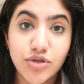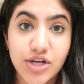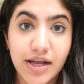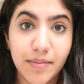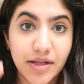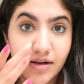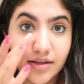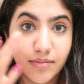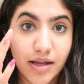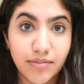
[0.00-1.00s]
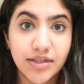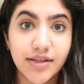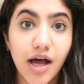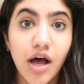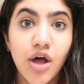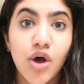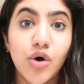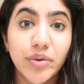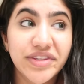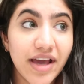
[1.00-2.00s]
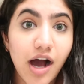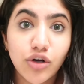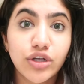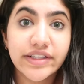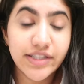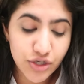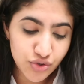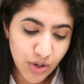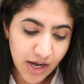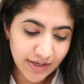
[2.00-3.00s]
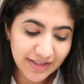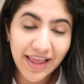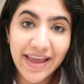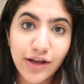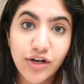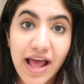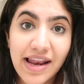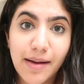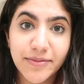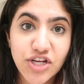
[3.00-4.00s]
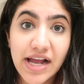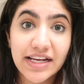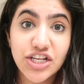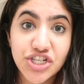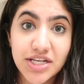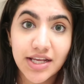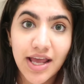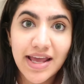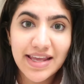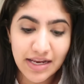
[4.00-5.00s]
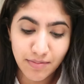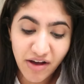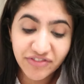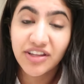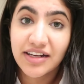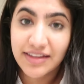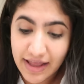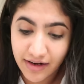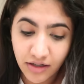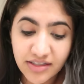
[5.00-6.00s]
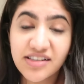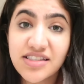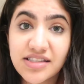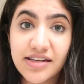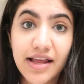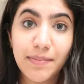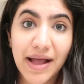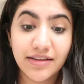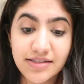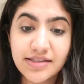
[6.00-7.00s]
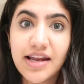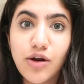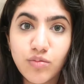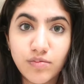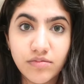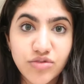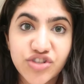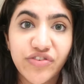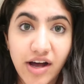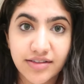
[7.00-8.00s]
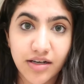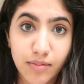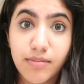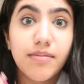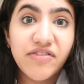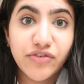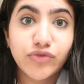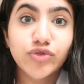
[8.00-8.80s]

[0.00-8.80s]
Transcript: مشان كمان ارطب هالمنطقه ودي اكل كثير جوعانه تخيلوا لهلا مش اكله شيء يعني ما فطرت انا لنص الليل بعد نص الليل ومش فاطره ما في